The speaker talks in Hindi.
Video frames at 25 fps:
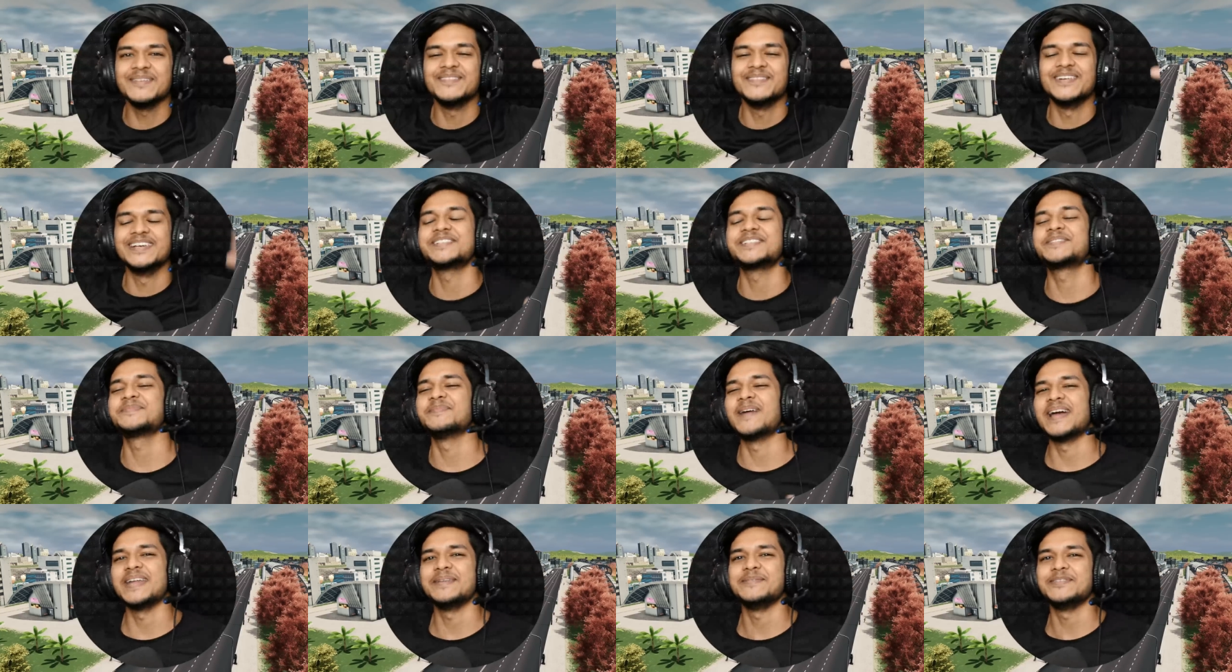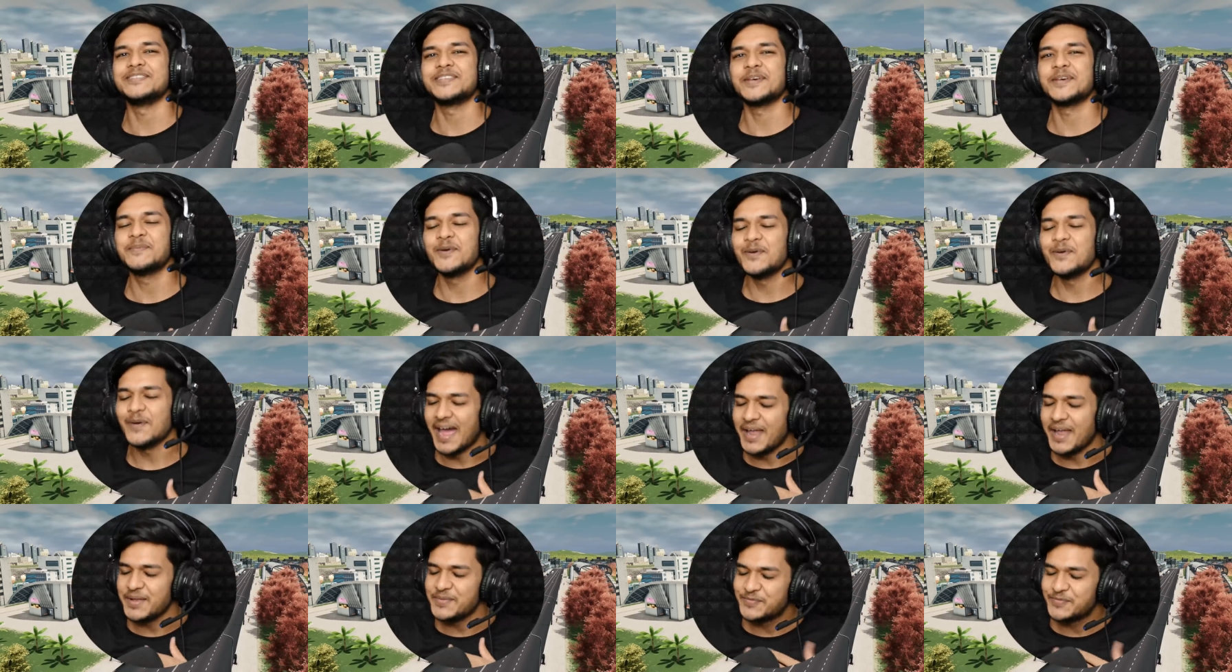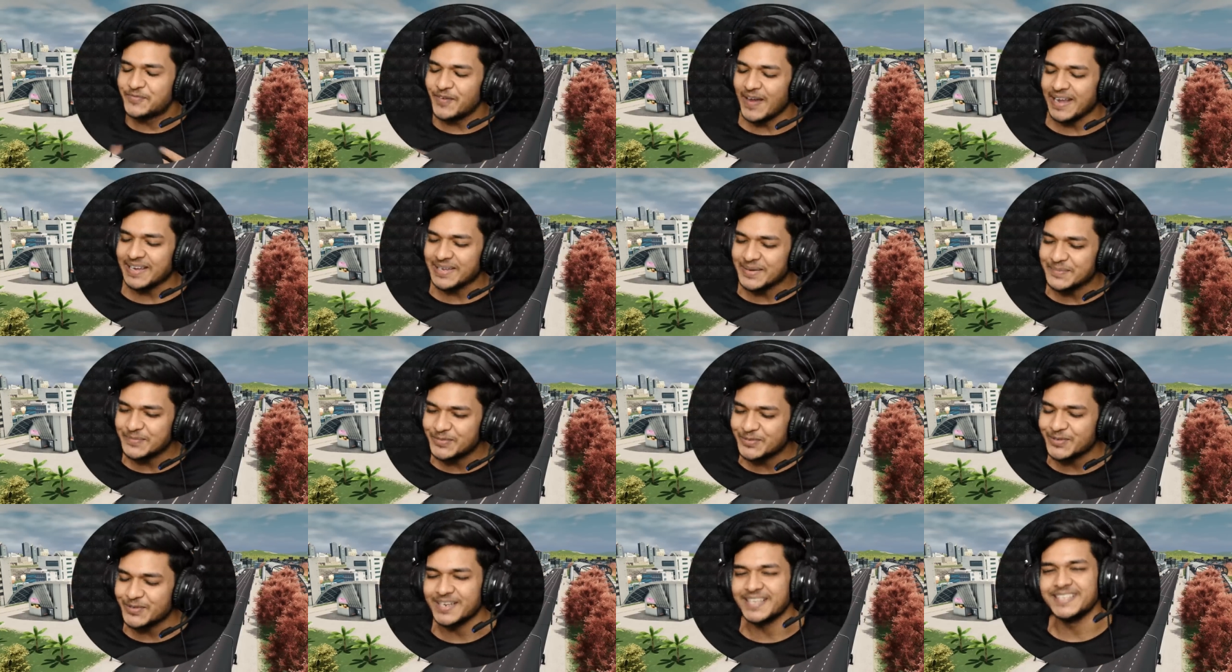viewers, my name is Abu and
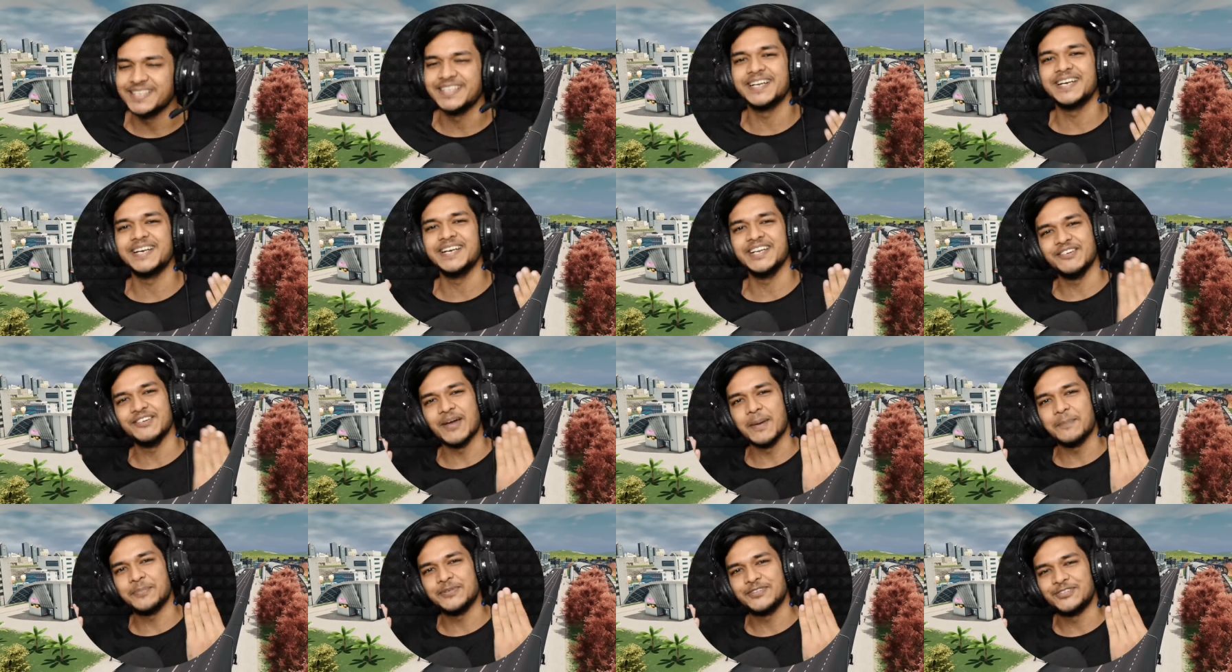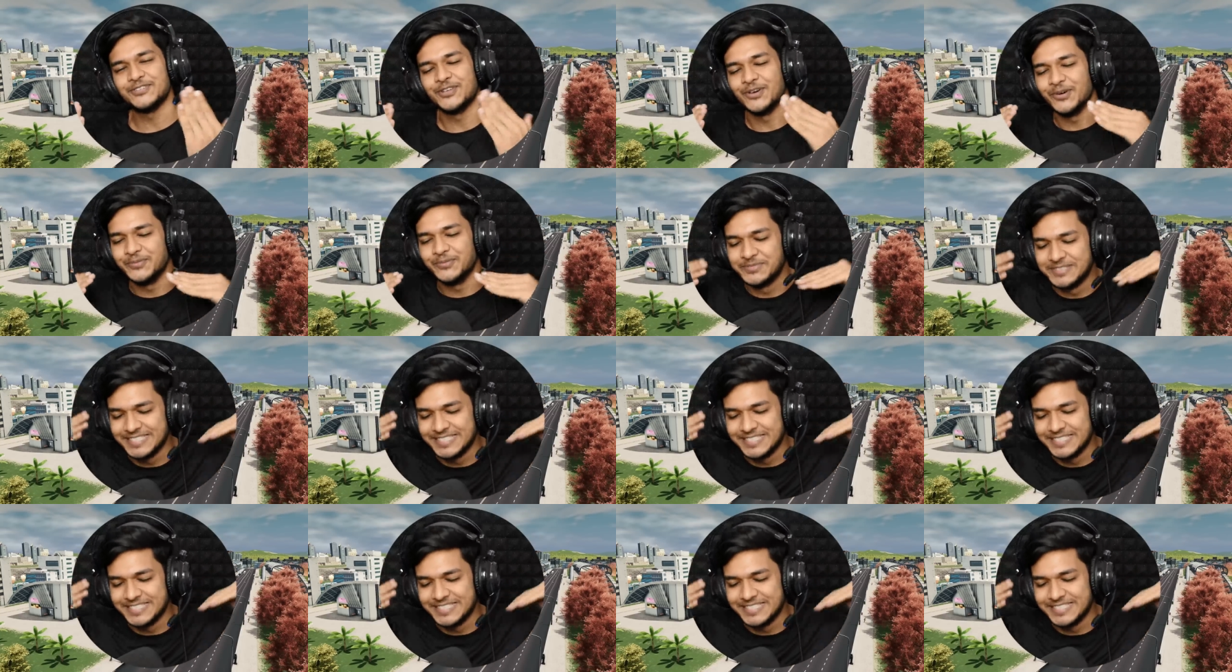welcome to another new episode of